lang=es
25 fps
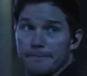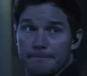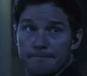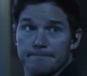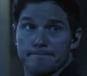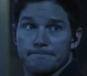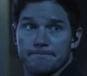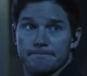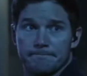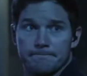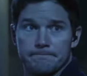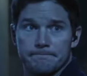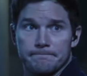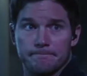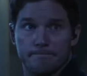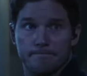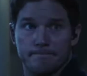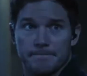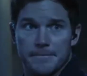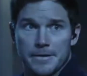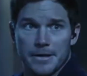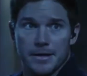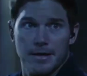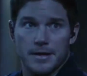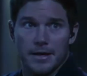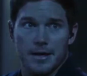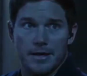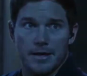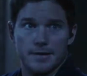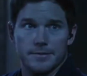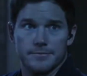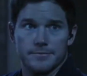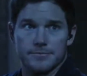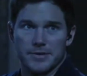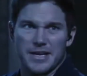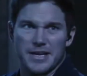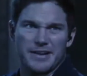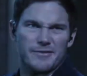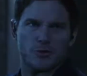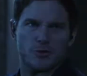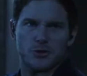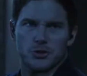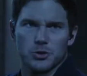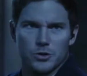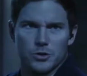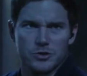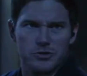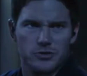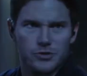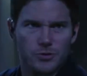Y bueno, esta película cuenta la
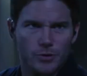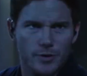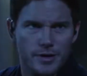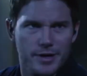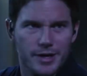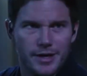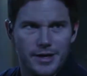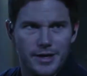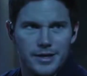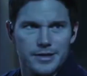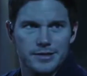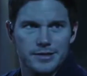historia de